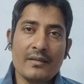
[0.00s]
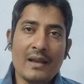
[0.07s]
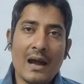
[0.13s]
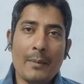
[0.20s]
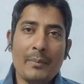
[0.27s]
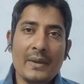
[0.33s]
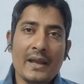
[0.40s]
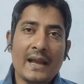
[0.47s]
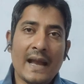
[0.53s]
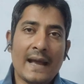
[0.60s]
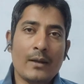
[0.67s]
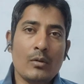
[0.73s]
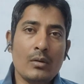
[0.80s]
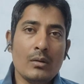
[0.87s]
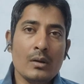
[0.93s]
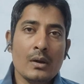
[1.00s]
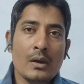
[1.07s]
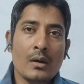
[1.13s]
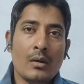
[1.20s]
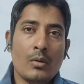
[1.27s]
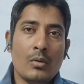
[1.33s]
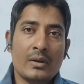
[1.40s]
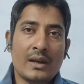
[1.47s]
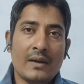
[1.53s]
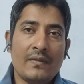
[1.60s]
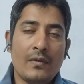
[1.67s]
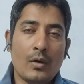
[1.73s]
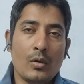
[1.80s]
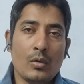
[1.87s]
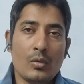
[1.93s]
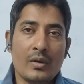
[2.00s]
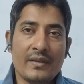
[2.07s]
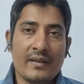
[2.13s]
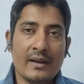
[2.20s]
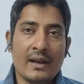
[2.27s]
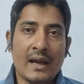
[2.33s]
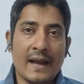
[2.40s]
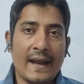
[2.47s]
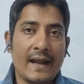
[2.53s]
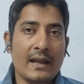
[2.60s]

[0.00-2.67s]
যে আপনি কেন ওটা ফলো করছেন না